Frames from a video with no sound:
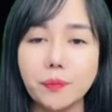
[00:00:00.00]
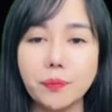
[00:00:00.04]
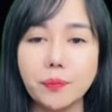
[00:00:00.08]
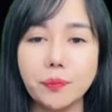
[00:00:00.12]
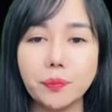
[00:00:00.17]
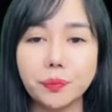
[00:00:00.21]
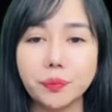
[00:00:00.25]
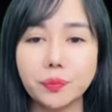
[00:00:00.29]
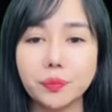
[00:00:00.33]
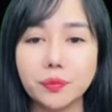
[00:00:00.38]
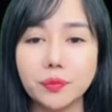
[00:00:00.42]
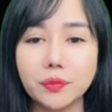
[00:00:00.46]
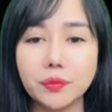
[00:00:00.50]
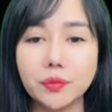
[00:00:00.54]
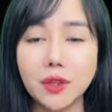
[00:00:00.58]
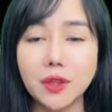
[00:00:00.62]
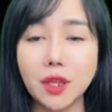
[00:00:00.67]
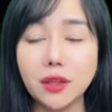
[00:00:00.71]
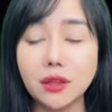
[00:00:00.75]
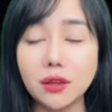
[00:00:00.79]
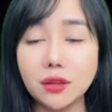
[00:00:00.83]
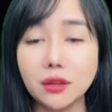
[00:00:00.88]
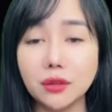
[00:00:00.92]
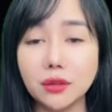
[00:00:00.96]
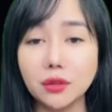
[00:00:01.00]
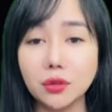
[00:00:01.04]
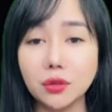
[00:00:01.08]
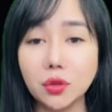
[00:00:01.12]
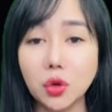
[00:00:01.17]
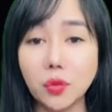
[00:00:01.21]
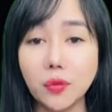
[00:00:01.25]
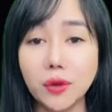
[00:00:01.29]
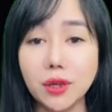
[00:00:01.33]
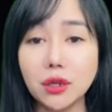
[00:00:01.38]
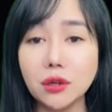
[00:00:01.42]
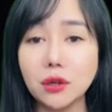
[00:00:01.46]
Ban đầu, cô
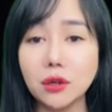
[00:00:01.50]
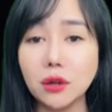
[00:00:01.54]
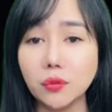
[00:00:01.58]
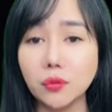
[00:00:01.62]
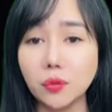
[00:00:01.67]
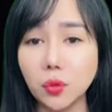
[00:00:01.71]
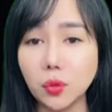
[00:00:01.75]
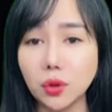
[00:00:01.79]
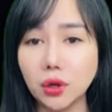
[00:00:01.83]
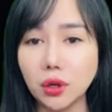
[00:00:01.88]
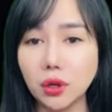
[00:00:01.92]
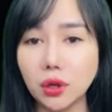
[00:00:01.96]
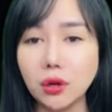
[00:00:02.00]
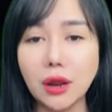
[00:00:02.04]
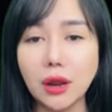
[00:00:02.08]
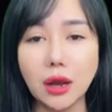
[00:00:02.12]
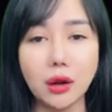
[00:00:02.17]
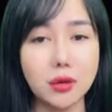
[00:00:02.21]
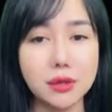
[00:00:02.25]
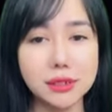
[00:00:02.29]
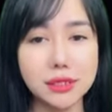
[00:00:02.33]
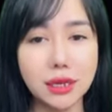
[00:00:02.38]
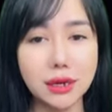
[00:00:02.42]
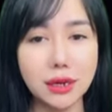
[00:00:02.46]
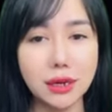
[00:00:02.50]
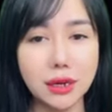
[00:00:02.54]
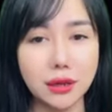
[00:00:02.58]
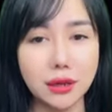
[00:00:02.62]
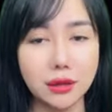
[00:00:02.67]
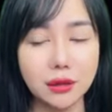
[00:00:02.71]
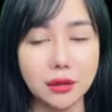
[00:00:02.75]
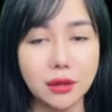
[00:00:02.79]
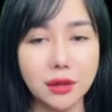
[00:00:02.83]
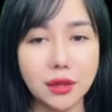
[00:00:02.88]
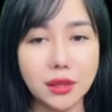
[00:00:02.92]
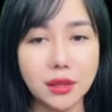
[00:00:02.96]
có nghĩ đến chuyện Lục Viễn Dương đã
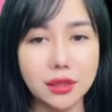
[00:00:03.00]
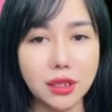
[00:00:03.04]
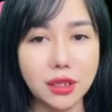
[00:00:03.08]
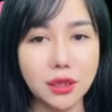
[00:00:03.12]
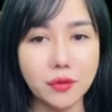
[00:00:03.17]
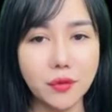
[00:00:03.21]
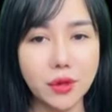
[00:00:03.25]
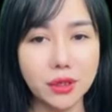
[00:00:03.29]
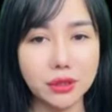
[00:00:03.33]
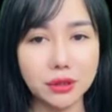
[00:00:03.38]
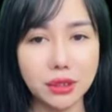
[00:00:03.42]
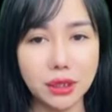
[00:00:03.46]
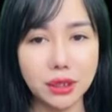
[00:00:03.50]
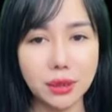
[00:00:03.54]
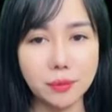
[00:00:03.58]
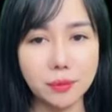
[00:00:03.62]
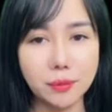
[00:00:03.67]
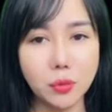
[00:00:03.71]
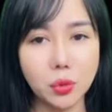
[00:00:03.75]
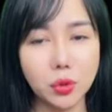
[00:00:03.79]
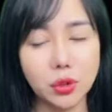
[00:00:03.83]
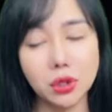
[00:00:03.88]
tìm Hứa Sai Kỳ.